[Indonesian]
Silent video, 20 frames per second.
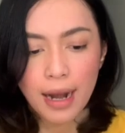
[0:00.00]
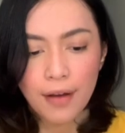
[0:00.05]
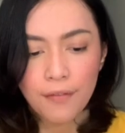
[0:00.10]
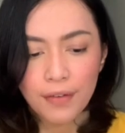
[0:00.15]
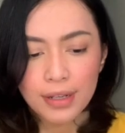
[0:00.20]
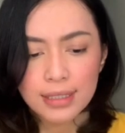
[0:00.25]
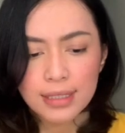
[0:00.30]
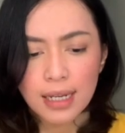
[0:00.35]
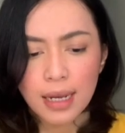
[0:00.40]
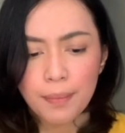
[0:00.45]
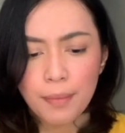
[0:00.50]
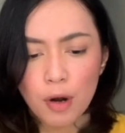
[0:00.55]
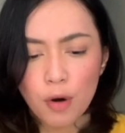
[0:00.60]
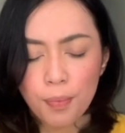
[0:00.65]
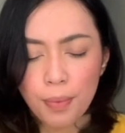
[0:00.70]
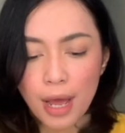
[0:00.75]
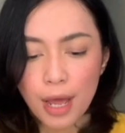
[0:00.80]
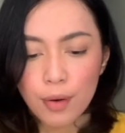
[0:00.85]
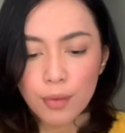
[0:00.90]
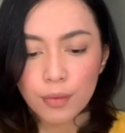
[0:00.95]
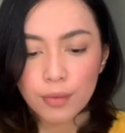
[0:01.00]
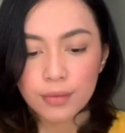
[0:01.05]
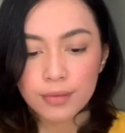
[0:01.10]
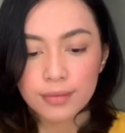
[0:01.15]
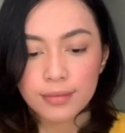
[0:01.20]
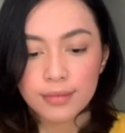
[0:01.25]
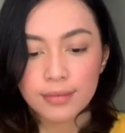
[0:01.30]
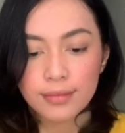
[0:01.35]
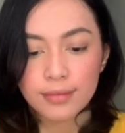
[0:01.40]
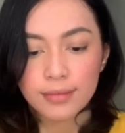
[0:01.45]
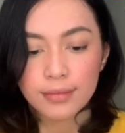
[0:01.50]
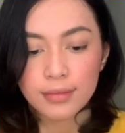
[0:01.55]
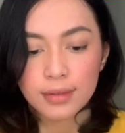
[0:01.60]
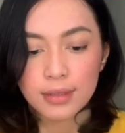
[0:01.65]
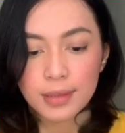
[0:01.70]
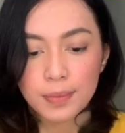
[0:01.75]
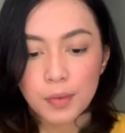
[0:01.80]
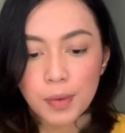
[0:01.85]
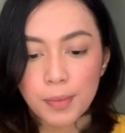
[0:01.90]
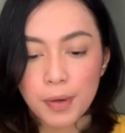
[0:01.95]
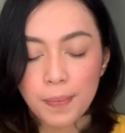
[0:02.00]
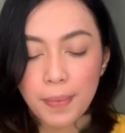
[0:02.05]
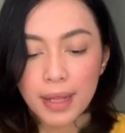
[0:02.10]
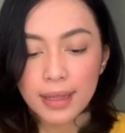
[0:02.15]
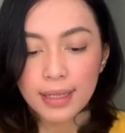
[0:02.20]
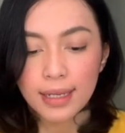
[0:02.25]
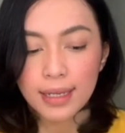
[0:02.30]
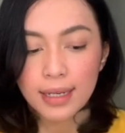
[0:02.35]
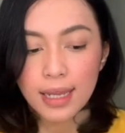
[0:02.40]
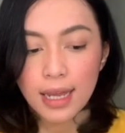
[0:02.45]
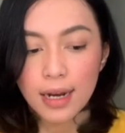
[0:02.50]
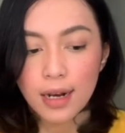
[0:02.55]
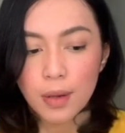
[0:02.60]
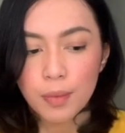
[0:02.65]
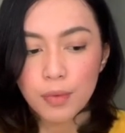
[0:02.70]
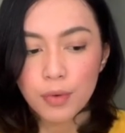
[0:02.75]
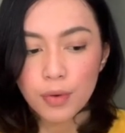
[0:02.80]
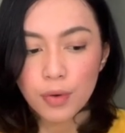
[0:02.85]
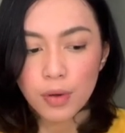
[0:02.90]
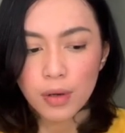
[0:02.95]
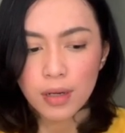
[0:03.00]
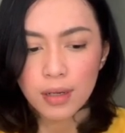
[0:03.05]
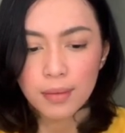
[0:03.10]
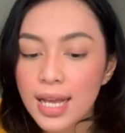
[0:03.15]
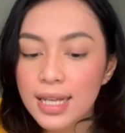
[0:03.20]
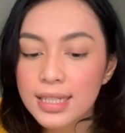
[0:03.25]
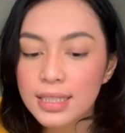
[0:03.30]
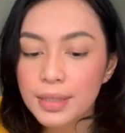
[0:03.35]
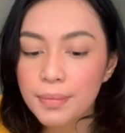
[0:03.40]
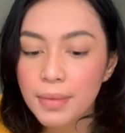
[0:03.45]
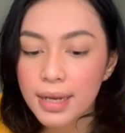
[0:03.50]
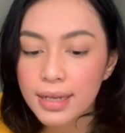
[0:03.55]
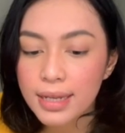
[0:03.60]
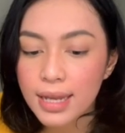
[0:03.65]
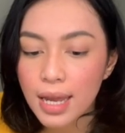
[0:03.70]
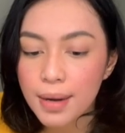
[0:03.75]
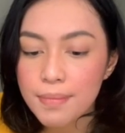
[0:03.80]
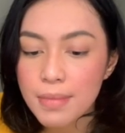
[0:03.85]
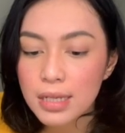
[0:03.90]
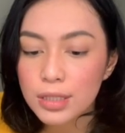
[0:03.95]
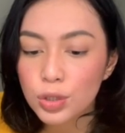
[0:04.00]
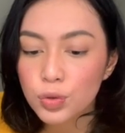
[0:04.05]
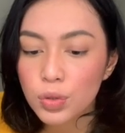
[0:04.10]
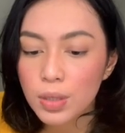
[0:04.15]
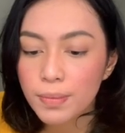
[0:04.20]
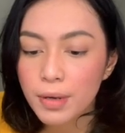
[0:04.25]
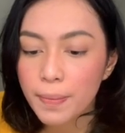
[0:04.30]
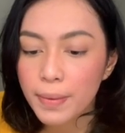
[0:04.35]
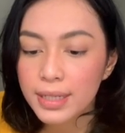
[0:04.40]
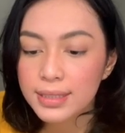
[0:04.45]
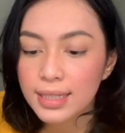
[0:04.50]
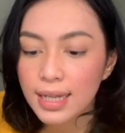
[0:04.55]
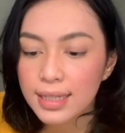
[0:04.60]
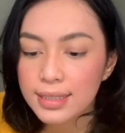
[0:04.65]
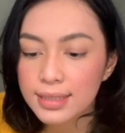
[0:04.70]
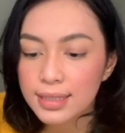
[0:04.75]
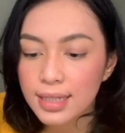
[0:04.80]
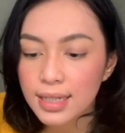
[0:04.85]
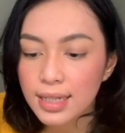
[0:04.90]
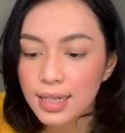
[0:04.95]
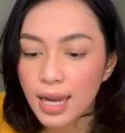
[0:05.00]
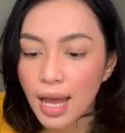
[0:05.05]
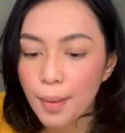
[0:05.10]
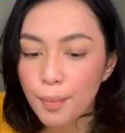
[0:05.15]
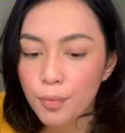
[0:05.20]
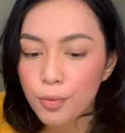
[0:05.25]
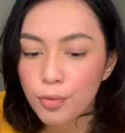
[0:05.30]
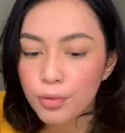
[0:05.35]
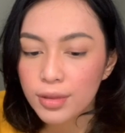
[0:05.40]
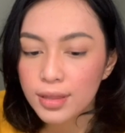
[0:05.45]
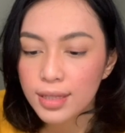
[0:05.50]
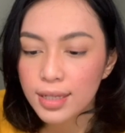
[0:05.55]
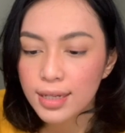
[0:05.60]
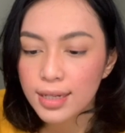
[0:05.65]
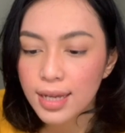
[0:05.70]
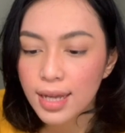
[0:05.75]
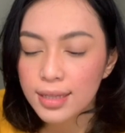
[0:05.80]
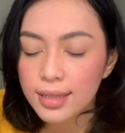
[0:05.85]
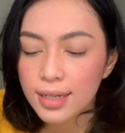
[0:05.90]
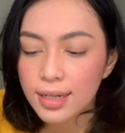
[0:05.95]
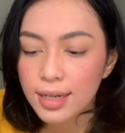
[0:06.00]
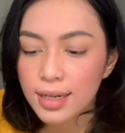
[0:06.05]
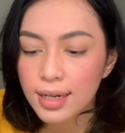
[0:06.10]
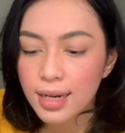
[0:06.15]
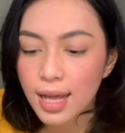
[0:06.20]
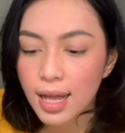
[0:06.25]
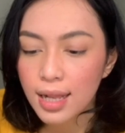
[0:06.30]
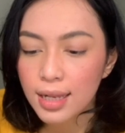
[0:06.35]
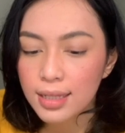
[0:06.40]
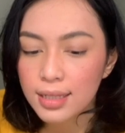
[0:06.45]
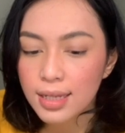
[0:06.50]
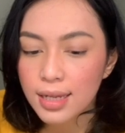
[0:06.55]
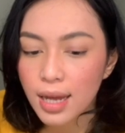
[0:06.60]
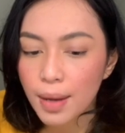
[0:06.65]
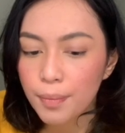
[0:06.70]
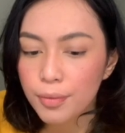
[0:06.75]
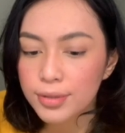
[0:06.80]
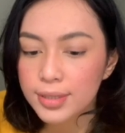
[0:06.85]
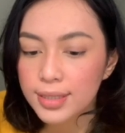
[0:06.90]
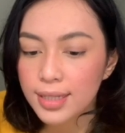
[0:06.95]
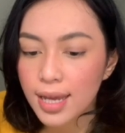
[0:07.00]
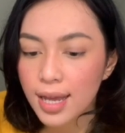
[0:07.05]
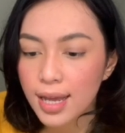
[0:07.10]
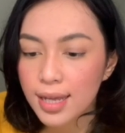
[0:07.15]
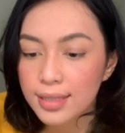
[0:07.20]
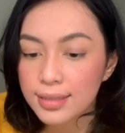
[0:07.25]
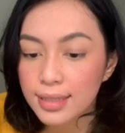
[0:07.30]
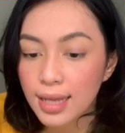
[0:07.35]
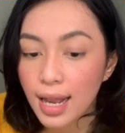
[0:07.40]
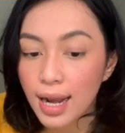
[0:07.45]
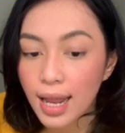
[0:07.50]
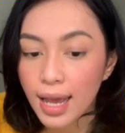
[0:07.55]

bernapas dengan paru-paru. Semua merpati ini adalah burung. Sebagian mahasiswi berprestasi namun tidak terkenal di kampusnya. Salah